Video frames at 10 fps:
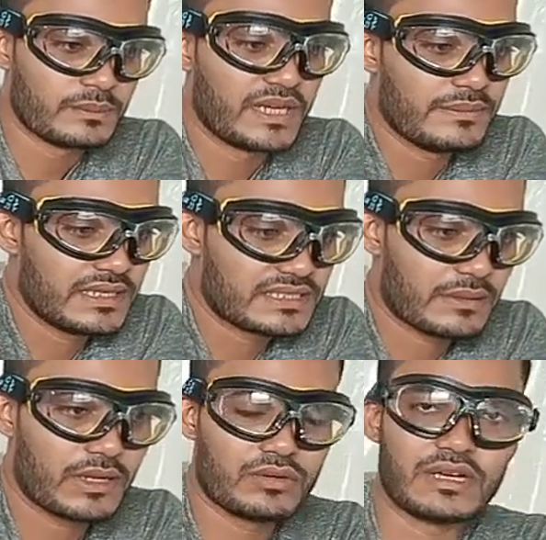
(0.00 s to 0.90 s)
मन में
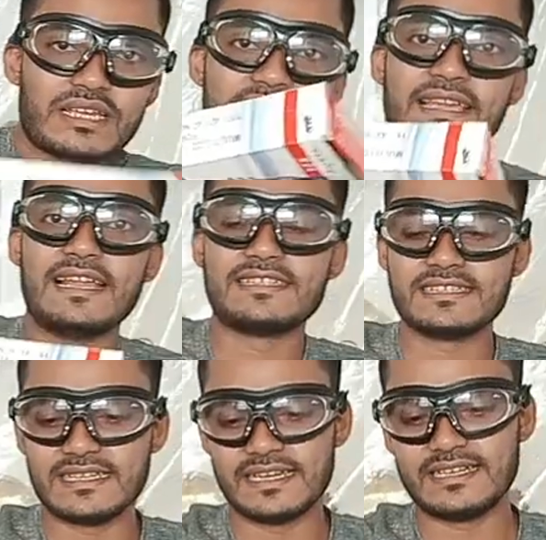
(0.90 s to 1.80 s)
सवाल होगा कि एल
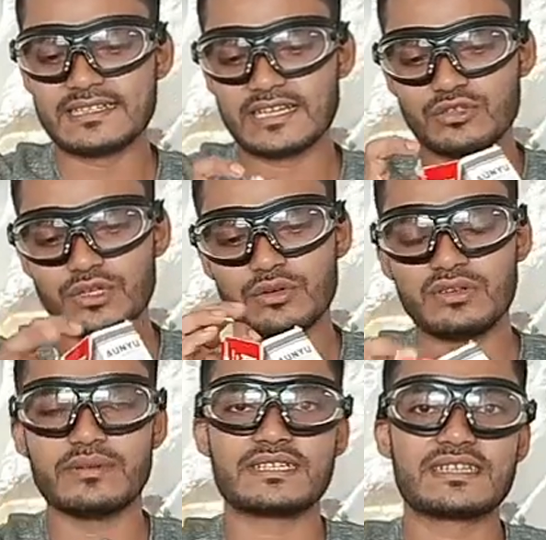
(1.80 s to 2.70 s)
सी डी का जो
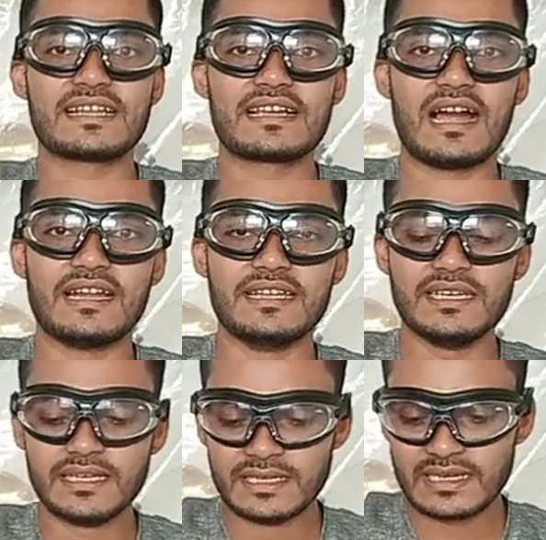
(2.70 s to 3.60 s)
यूनिवर्सल कार्ड है